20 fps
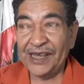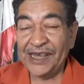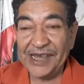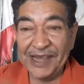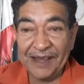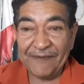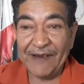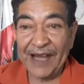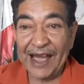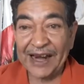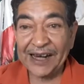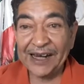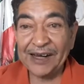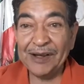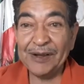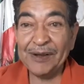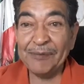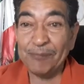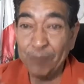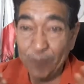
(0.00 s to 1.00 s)
llevar
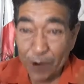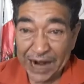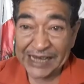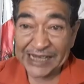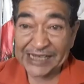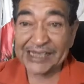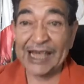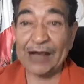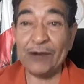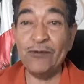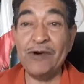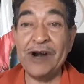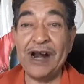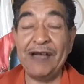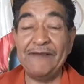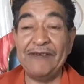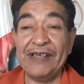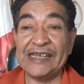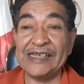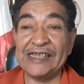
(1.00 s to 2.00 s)
puesta
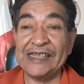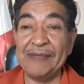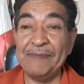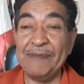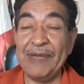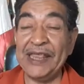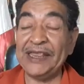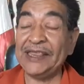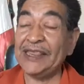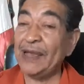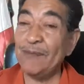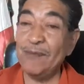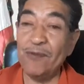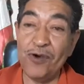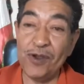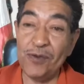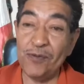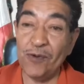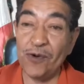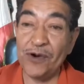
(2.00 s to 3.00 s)
una vestimenta
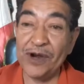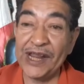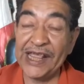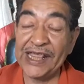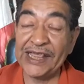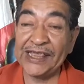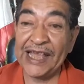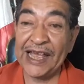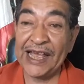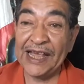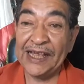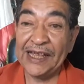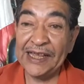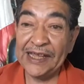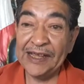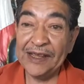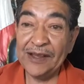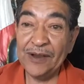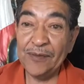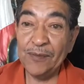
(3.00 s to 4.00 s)
muy bonita,
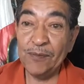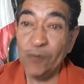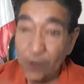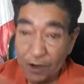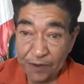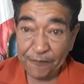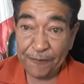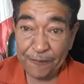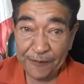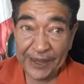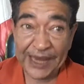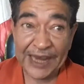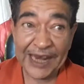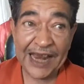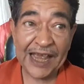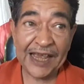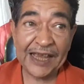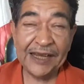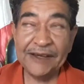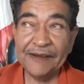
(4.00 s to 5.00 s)
muy
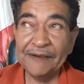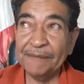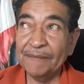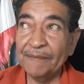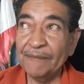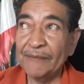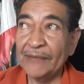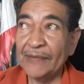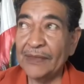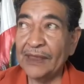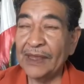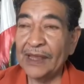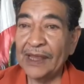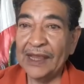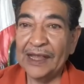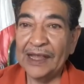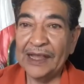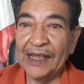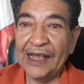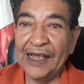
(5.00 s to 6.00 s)
fina?
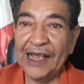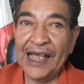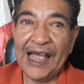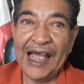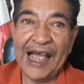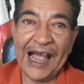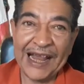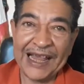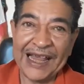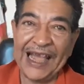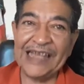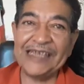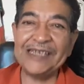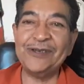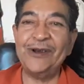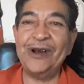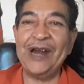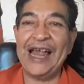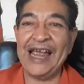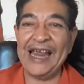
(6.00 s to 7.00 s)

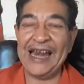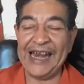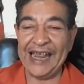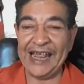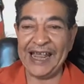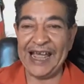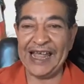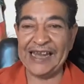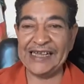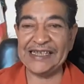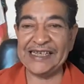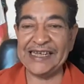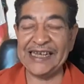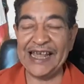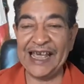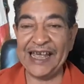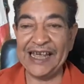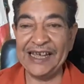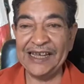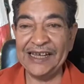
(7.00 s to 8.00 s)
¿Acaso la
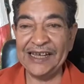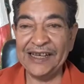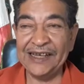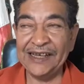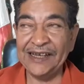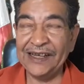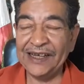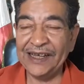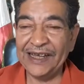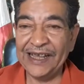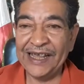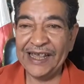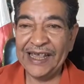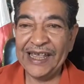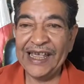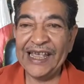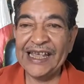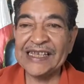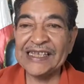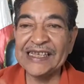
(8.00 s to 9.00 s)
elegancia
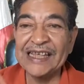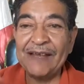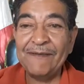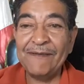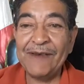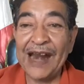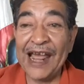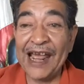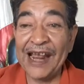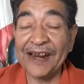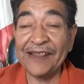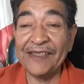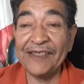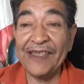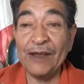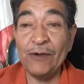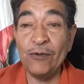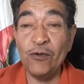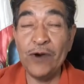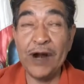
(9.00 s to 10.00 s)
es hablar
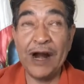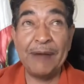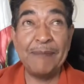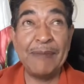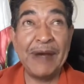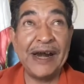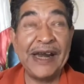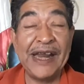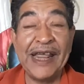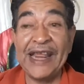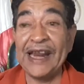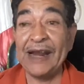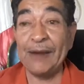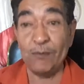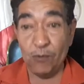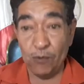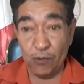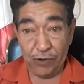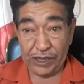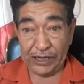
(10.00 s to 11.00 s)
de una manera
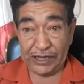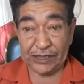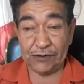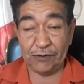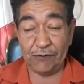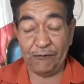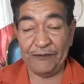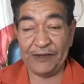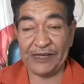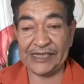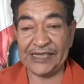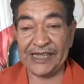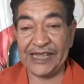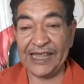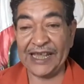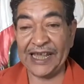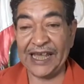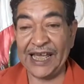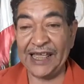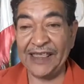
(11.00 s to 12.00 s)
muy
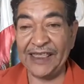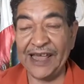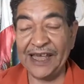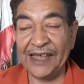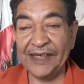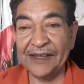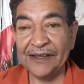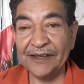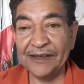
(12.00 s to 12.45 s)
sofisticada?